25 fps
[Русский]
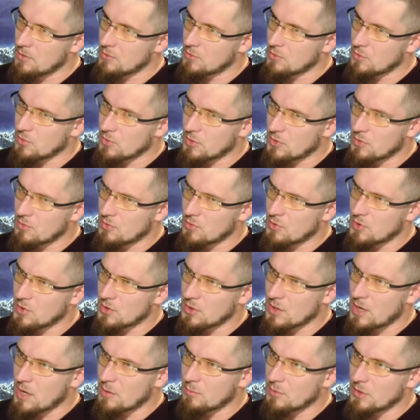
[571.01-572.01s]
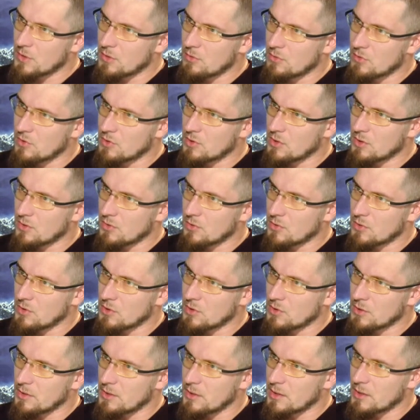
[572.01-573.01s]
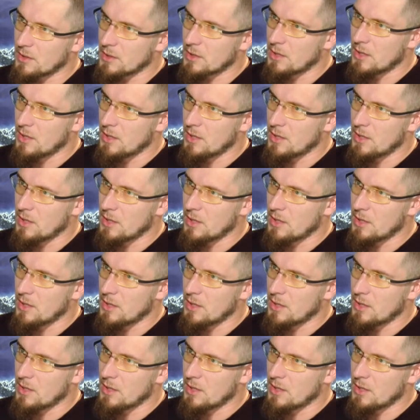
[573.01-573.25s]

то ты тоже как бы не очень хороший человек.